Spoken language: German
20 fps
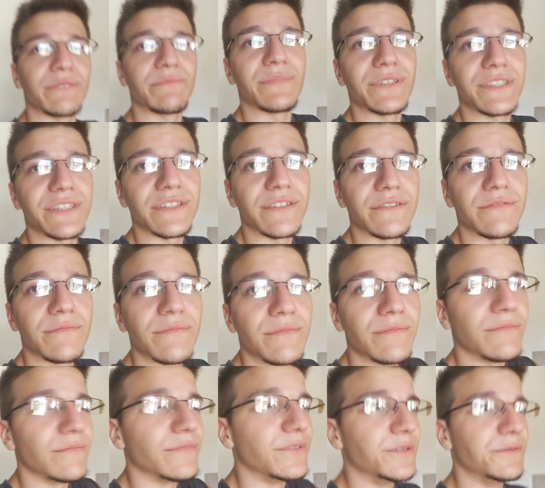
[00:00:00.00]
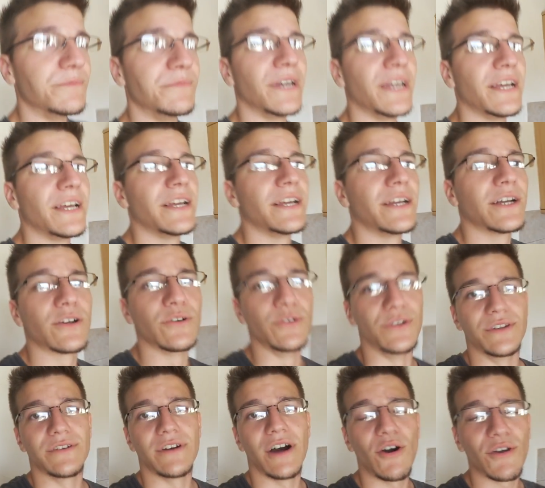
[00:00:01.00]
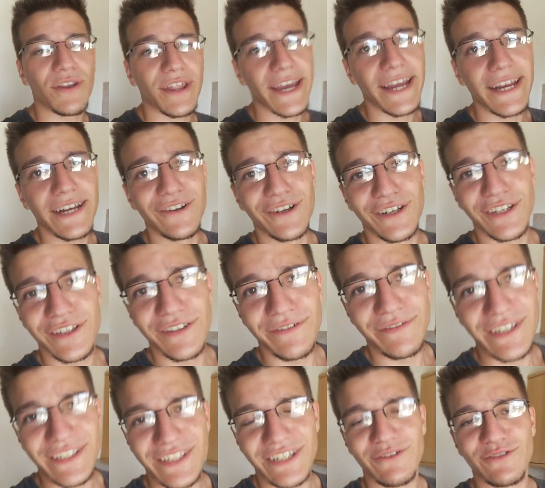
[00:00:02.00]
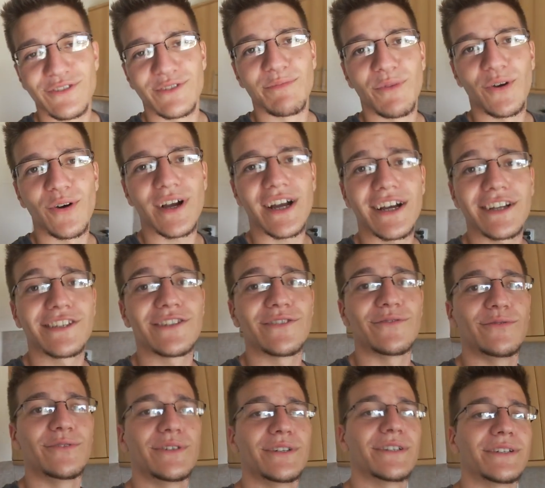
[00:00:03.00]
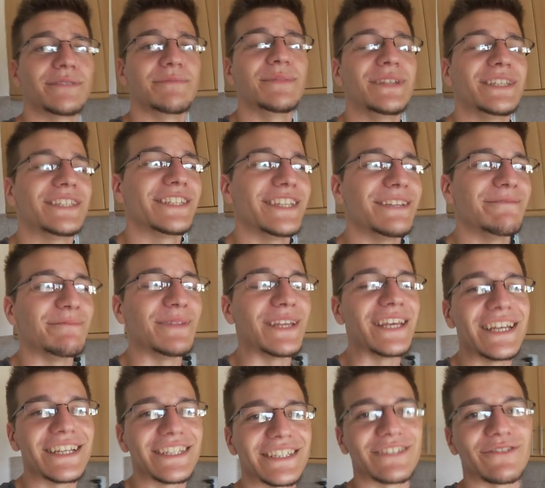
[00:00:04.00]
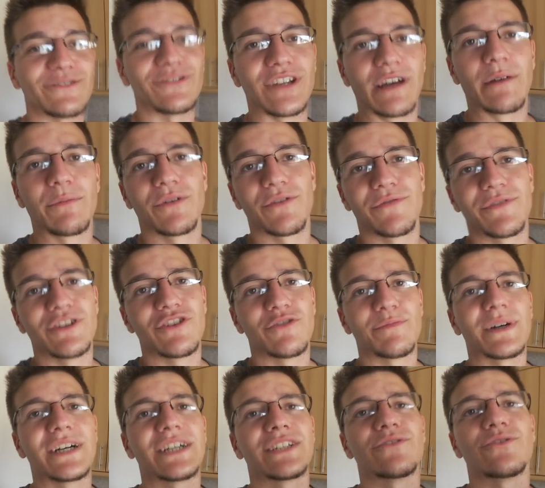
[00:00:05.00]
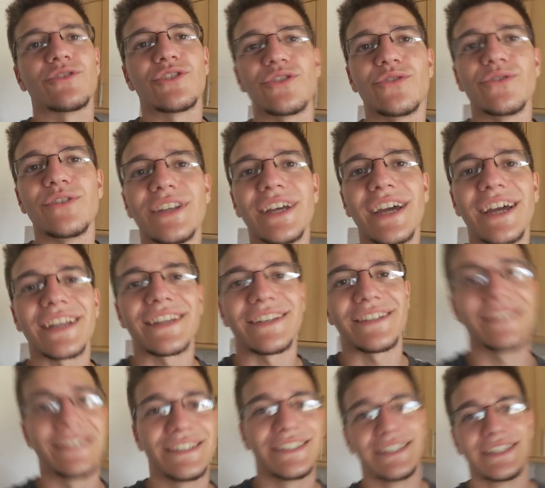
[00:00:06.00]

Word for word: ein bisschen. Ne? Gut, haut rein, Leute. Wir sehen uns morgen 18 Uhr. Bis demnächst und habt noch viel Spaß und einen schönen Tag. Ne?